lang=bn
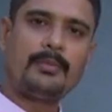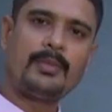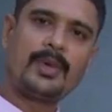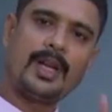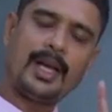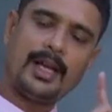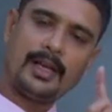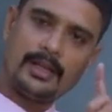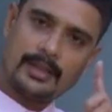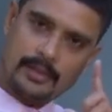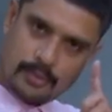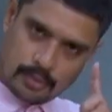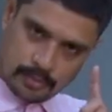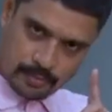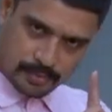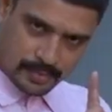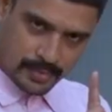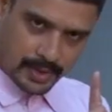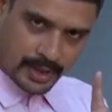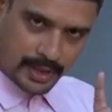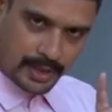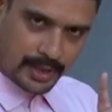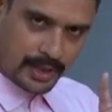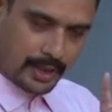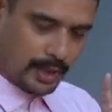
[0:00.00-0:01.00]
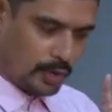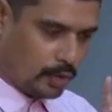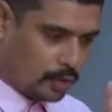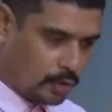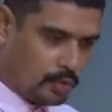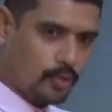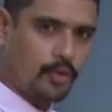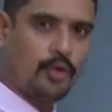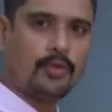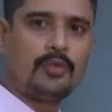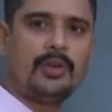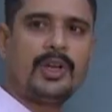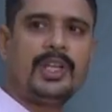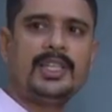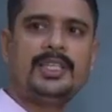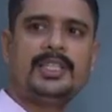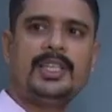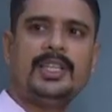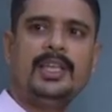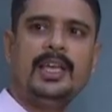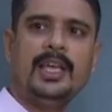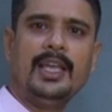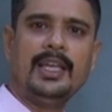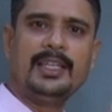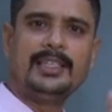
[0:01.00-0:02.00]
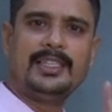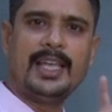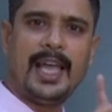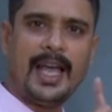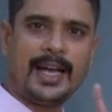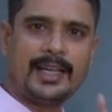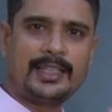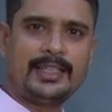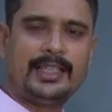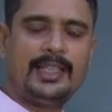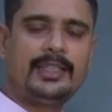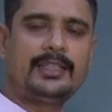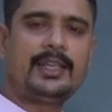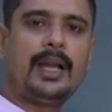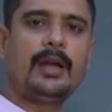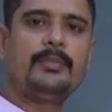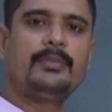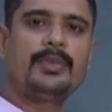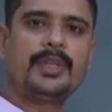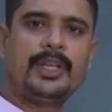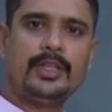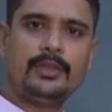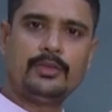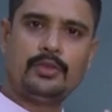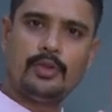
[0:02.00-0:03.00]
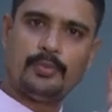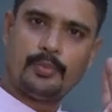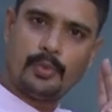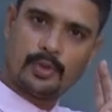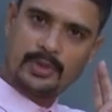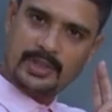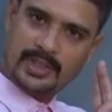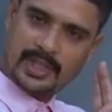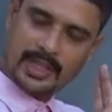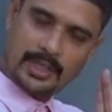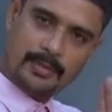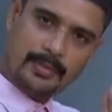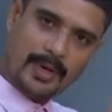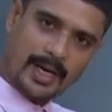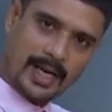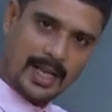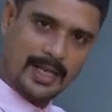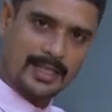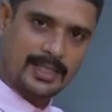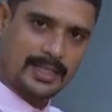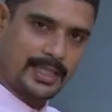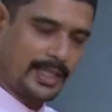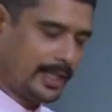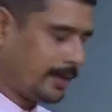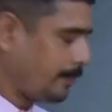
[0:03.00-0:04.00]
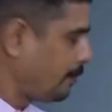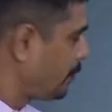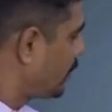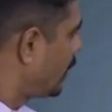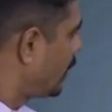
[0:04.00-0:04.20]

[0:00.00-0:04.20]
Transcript: আমরা লক্ষ্য করেছি যে একটি টার্ম কিন্তু প্রত্যেকবার আসে